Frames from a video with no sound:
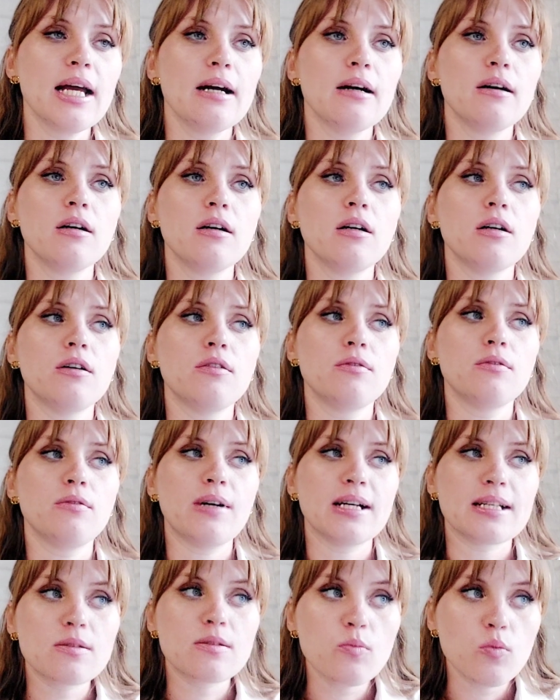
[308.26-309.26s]
э,
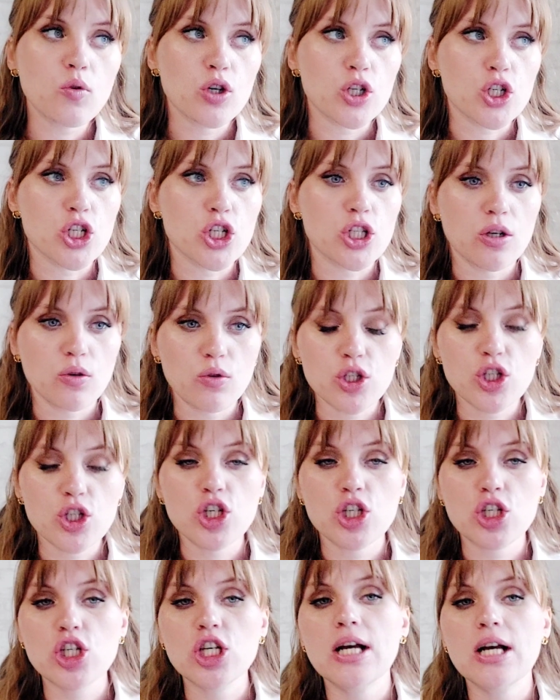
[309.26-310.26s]
возможно,
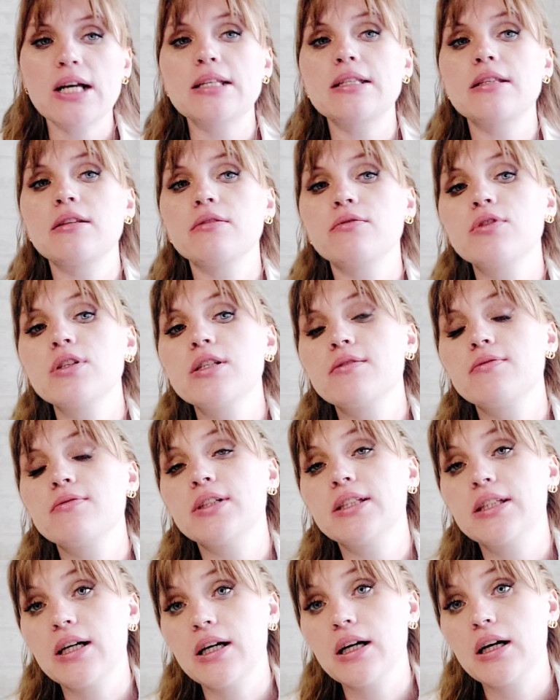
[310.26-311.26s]
очень часто
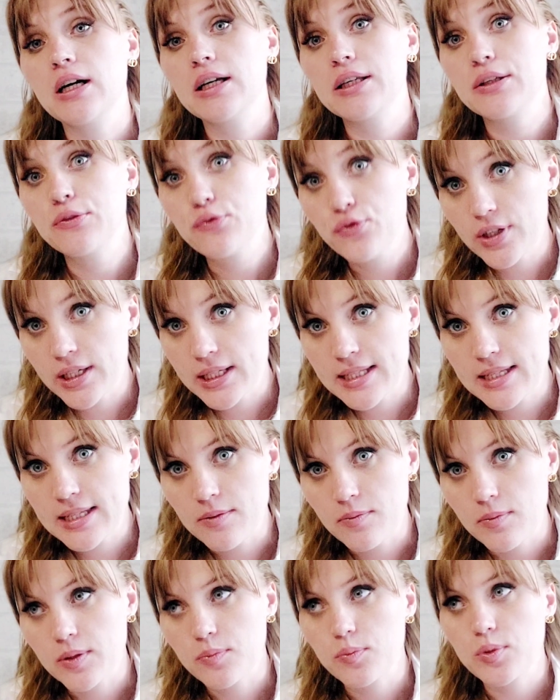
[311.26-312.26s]
вызвано
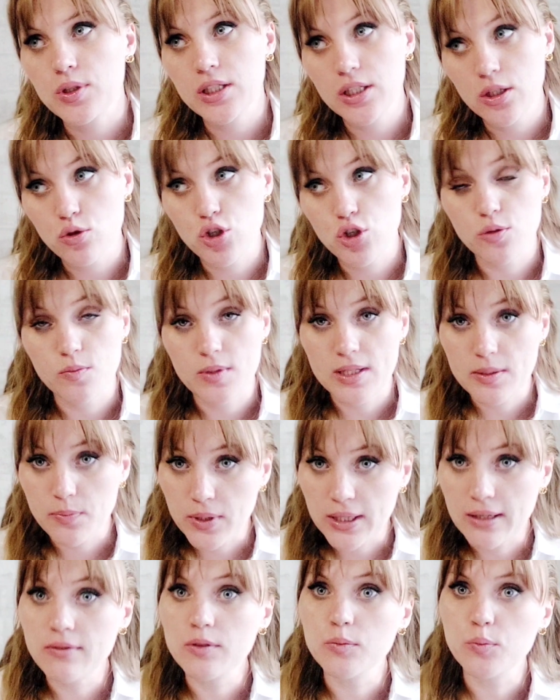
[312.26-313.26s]
инфекциями, передающимися
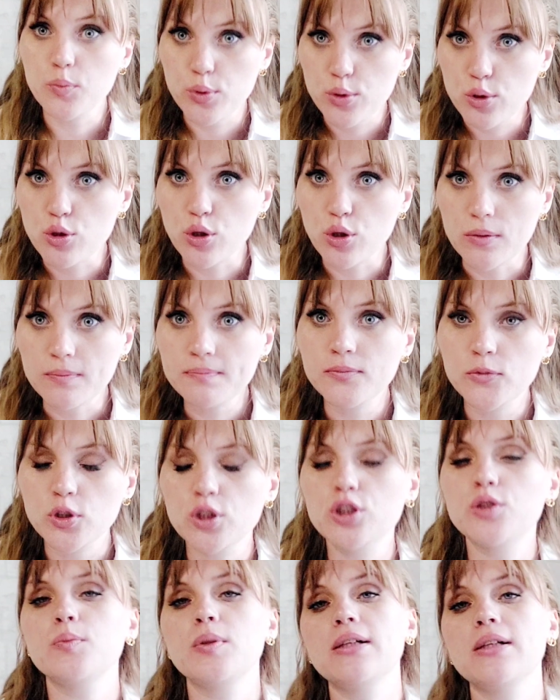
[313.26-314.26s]
половым путем,
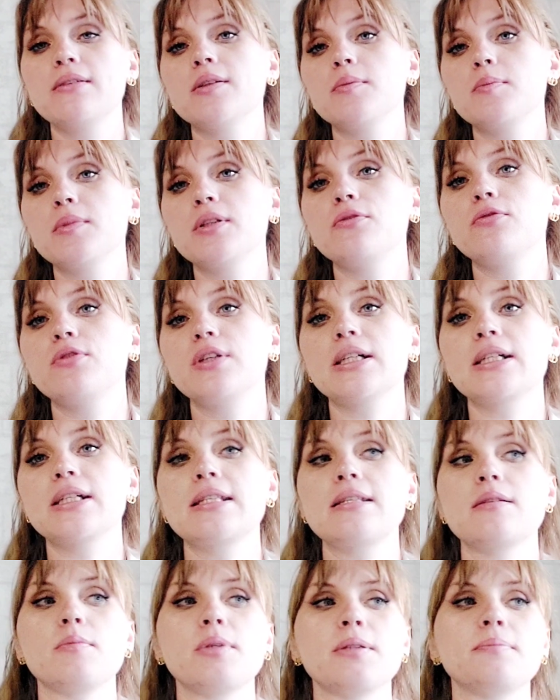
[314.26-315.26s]
то есть половыми
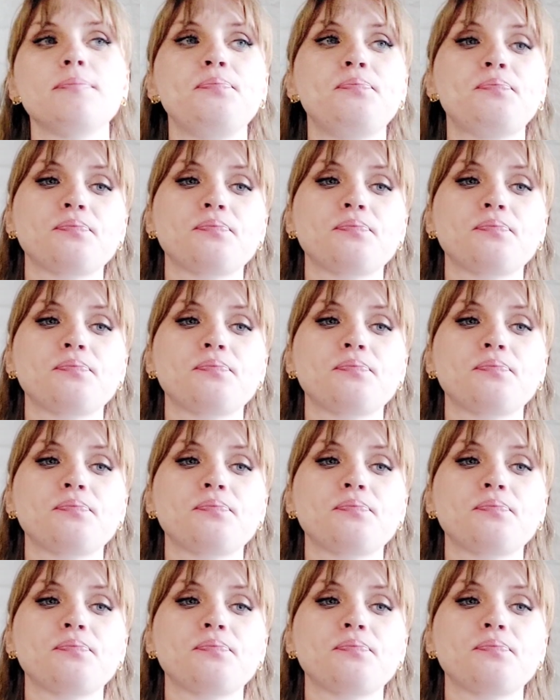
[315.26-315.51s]
инфекциями,